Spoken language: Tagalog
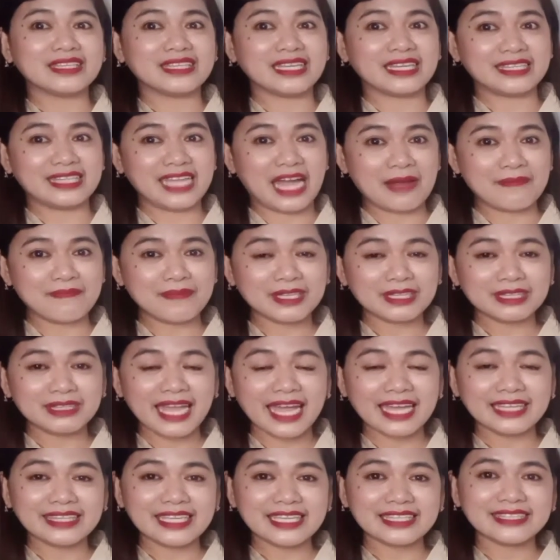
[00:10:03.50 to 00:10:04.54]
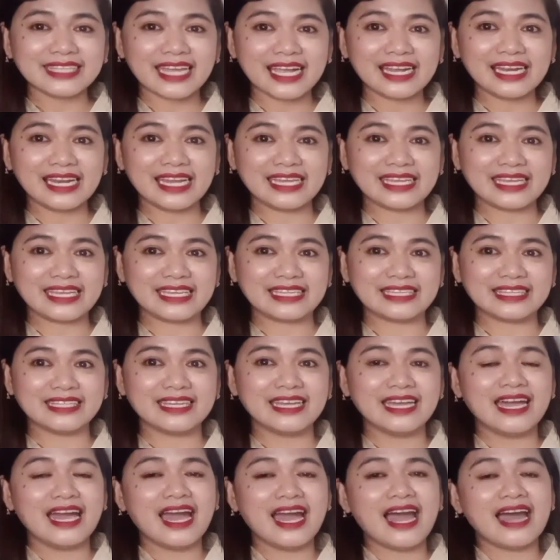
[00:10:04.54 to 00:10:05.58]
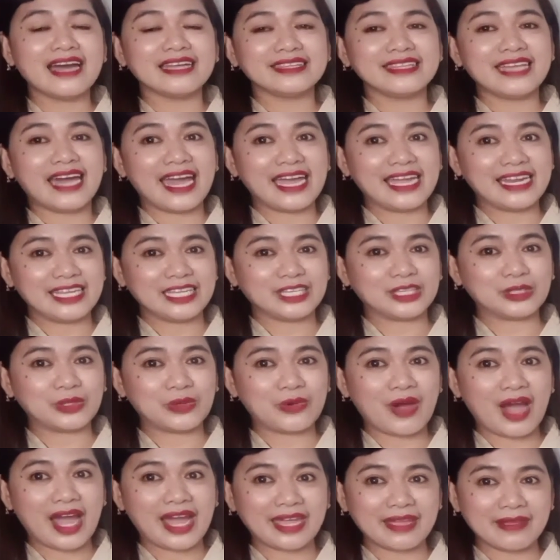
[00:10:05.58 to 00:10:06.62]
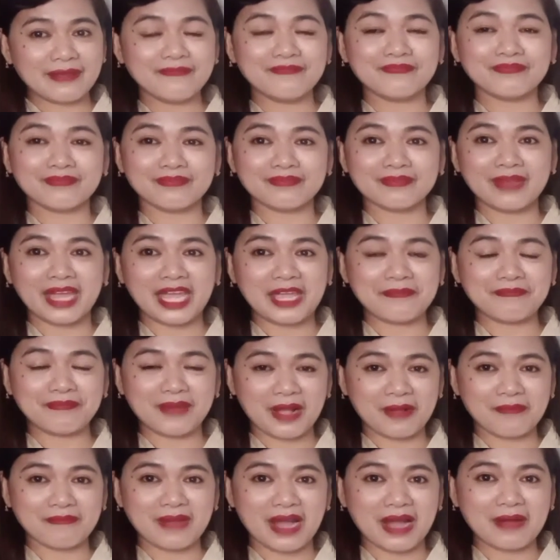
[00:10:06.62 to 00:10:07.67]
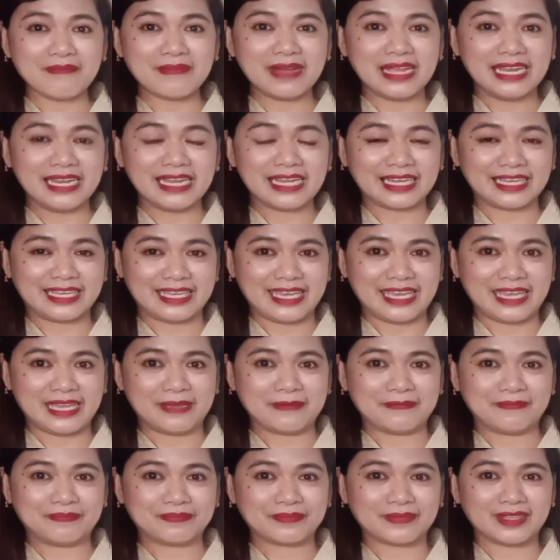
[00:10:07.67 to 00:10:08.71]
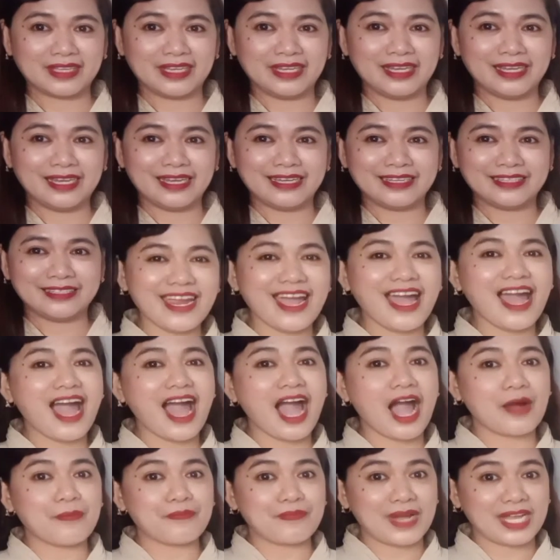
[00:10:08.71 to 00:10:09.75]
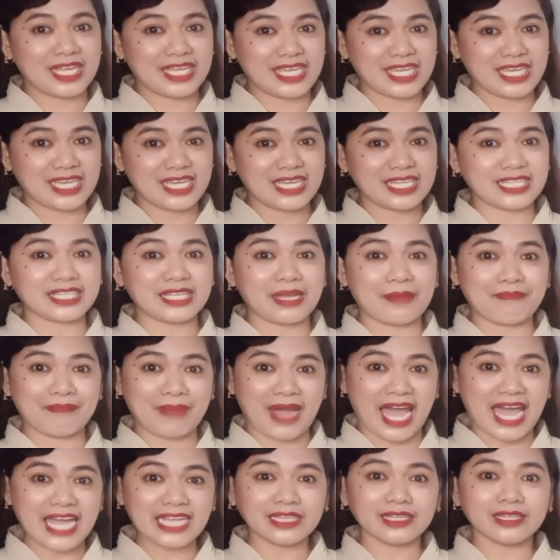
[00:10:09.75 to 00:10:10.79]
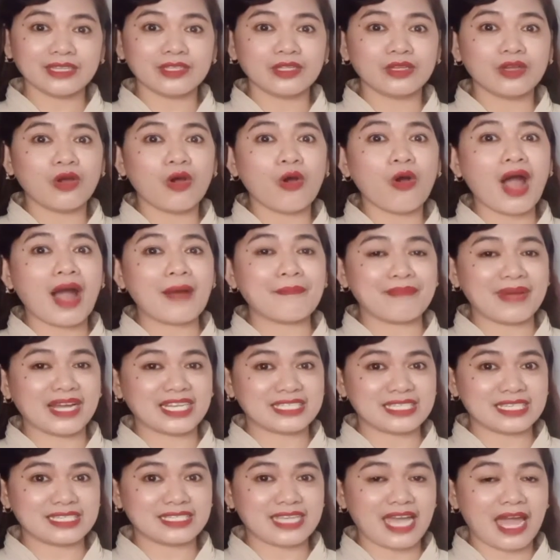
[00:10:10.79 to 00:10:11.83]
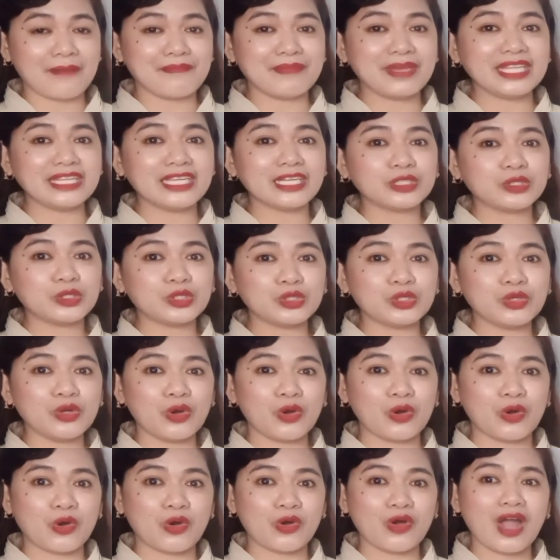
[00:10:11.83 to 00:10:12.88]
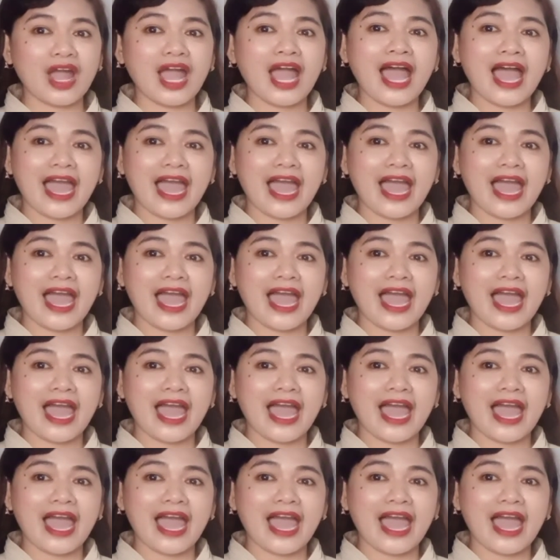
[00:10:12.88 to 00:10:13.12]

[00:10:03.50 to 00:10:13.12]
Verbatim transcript: na dapat nating taglayin dahil ito ay maipagmamalaki. Ang pagiging tapat o ang pagsasabi ng totoo